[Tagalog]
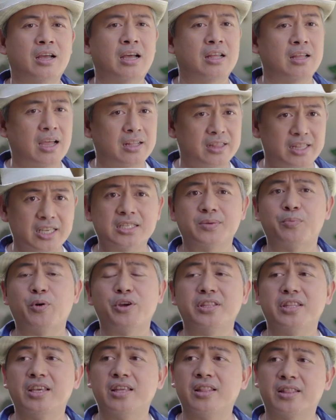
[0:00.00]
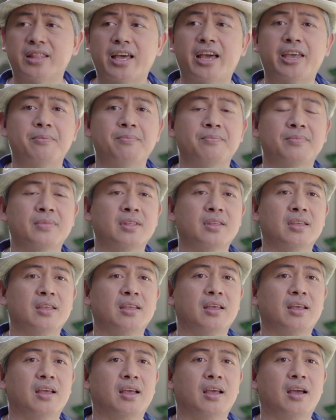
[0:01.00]
At, at this point in time,
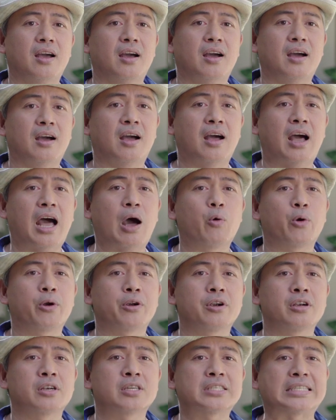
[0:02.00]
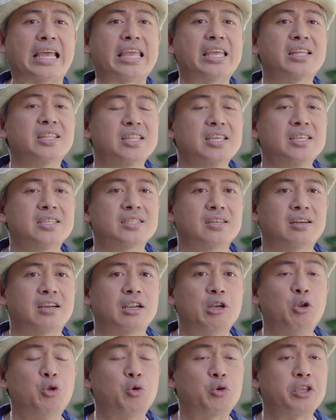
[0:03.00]
uh, our scientists
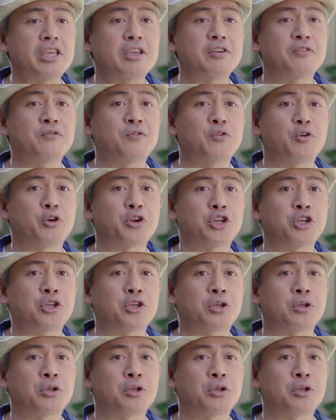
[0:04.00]
are looking for